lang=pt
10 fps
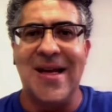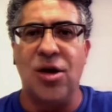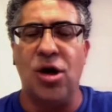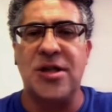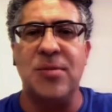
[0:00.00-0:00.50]

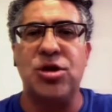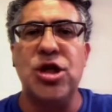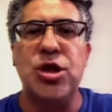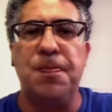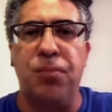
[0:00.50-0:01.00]
nós temos que
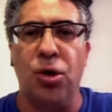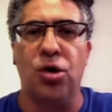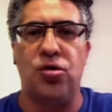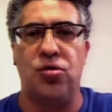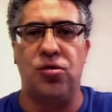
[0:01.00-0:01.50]
de
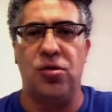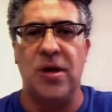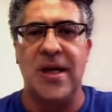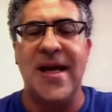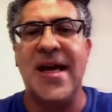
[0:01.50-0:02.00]
pronto
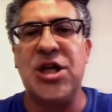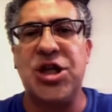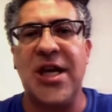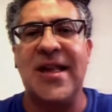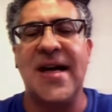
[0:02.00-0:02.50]

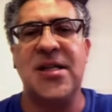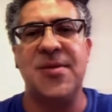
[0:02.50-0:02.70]
rejeitar